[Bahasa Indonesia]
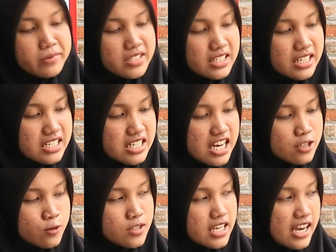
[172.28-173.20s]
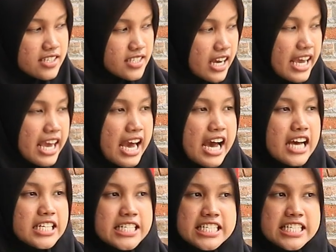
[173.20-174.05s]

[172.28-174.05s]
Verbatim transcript: sobat Lush, langsung saja ya.